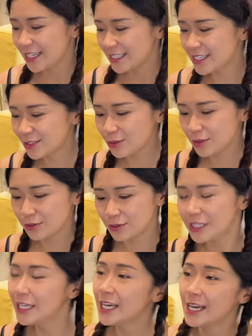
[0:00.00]
但是对
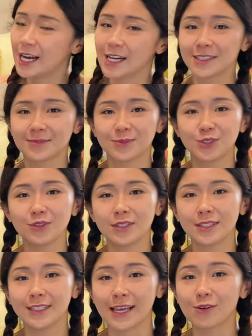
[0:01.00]
于嗯去
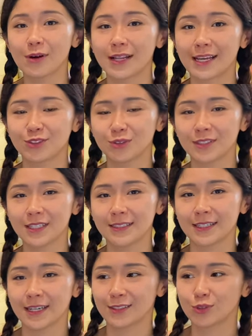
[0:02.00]
岩馆来说呢，
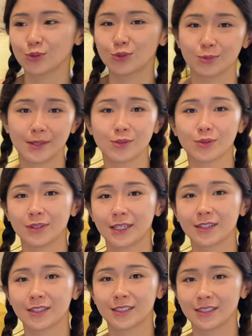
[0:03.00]
你可以就随便用一
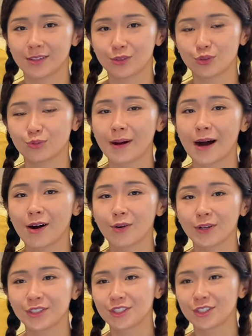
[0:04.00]
个你的书包
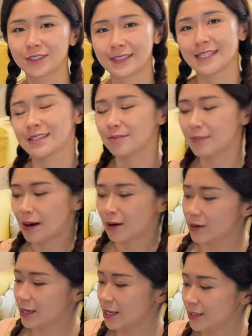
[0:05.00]
或者单肩包，
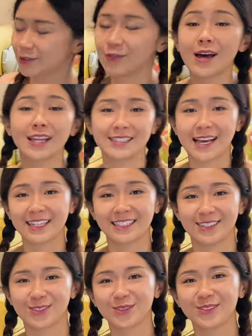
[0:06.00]
能放得下这
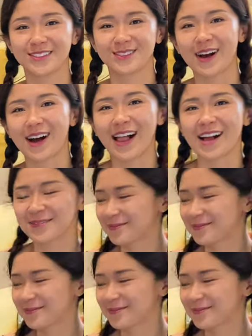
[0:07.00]
些东西就好了。